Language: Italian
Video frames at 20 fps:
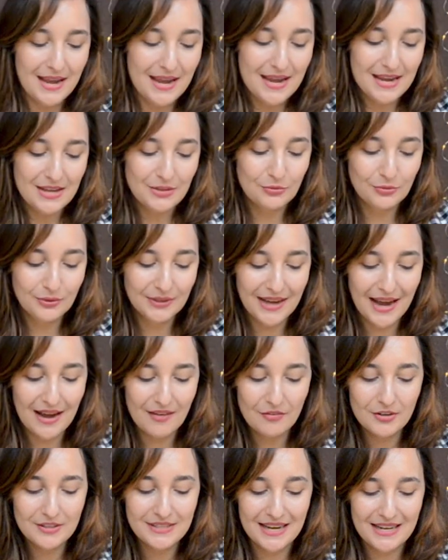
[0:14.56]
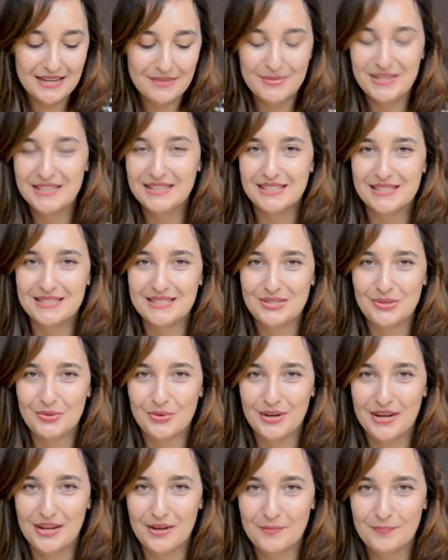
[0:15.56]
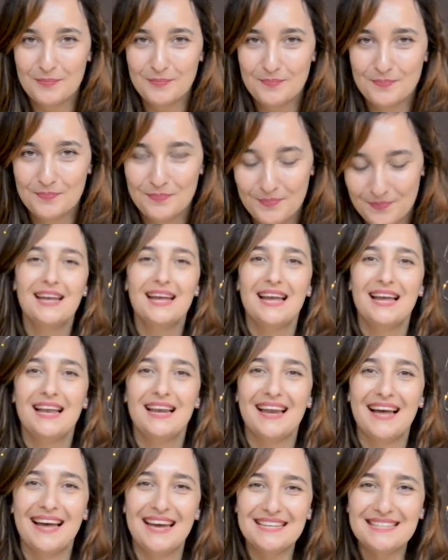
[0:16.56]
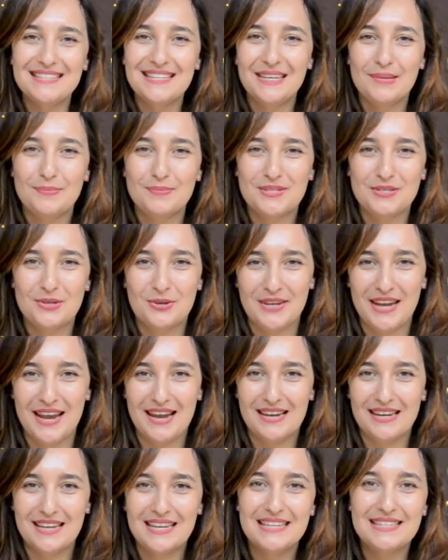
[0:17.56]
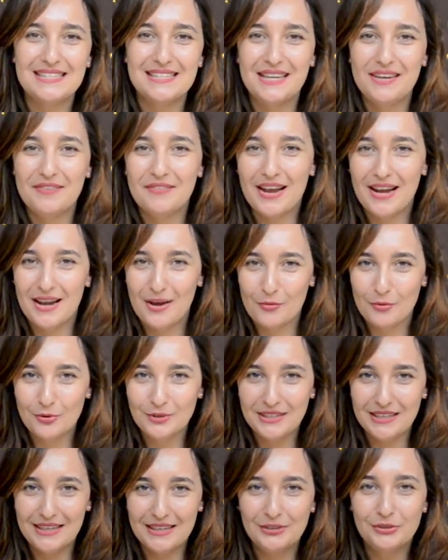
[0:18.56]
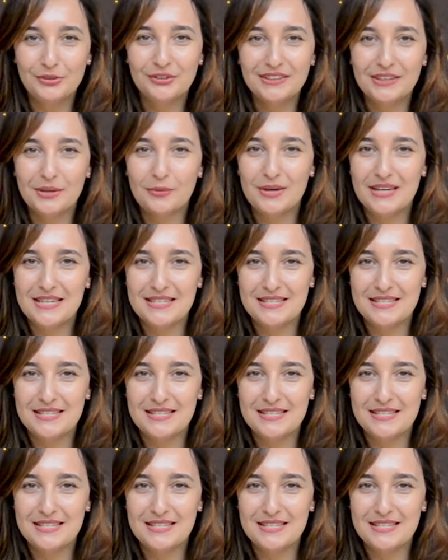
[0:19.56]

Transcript: ed un cavo di alimentazione. La SYL si rivela utile in tutte quelle